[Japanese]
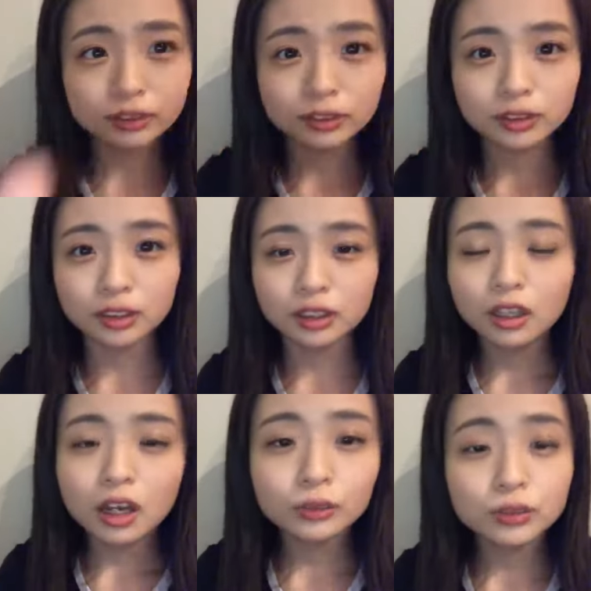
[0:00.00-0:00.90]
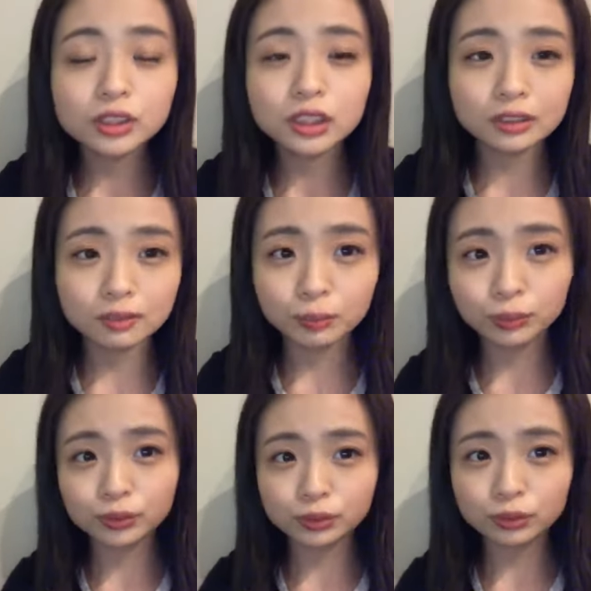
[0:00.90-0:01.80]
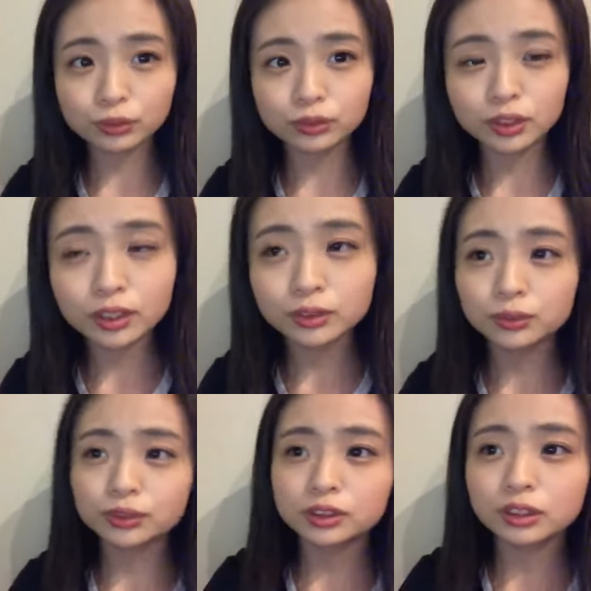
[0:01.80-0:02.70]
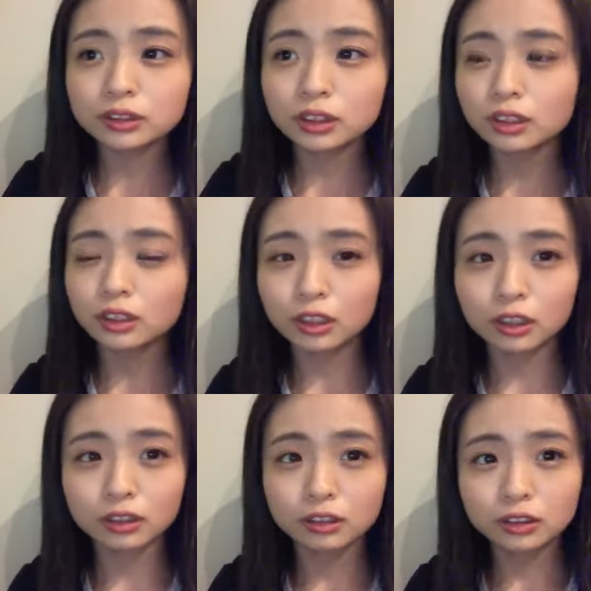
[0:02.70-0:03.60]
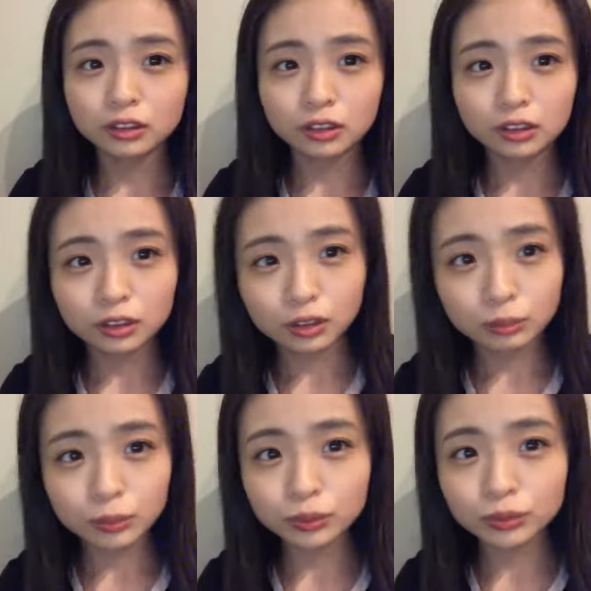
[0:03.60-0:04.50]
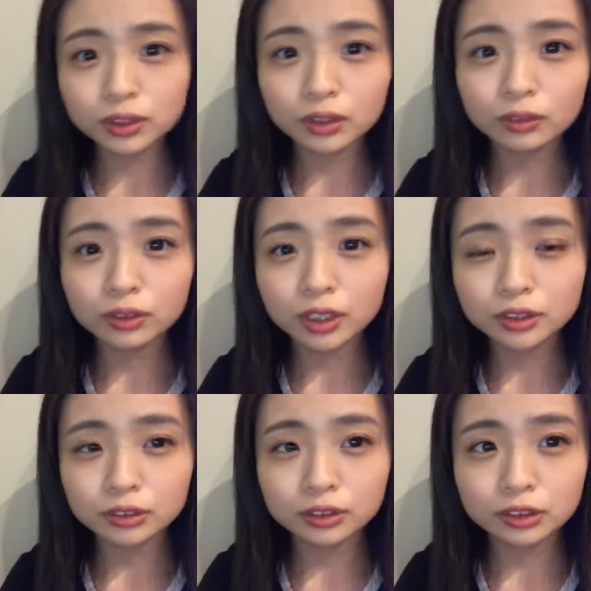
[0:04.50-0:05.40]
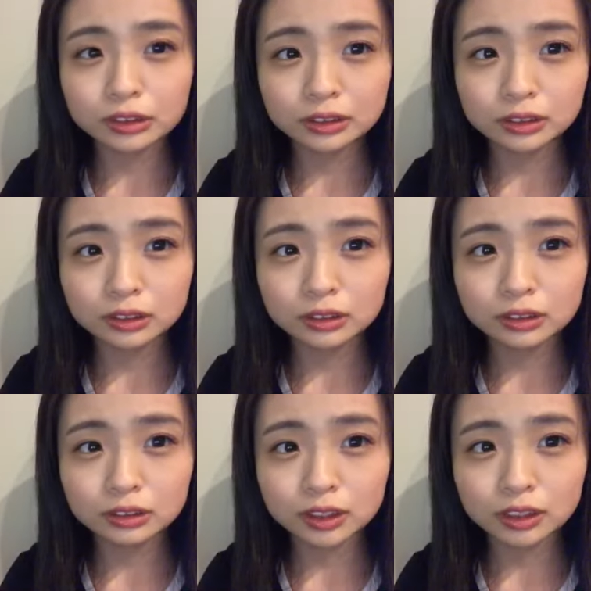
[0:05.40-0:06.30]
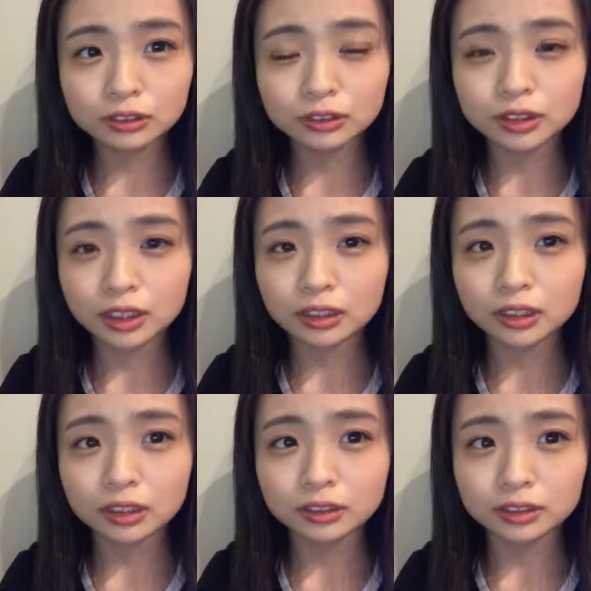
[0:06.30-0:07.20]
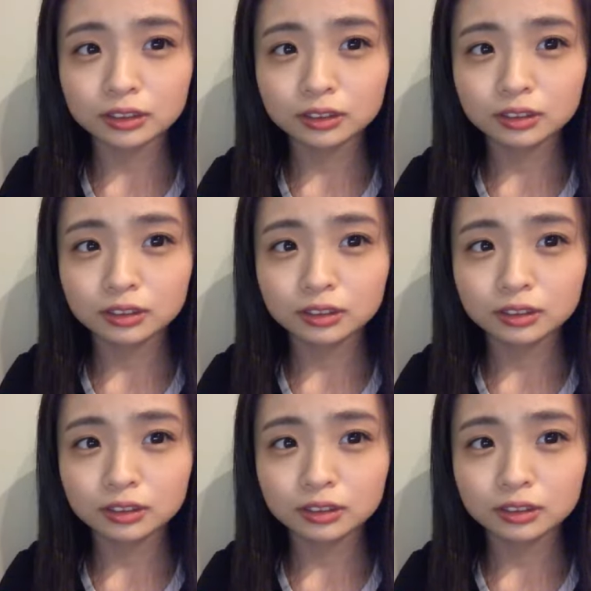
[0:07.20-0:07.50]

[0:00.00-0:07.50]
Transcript: 月あと月はものすごく歌が上手になってたからもっと歌を練習しレッスンしてって感じ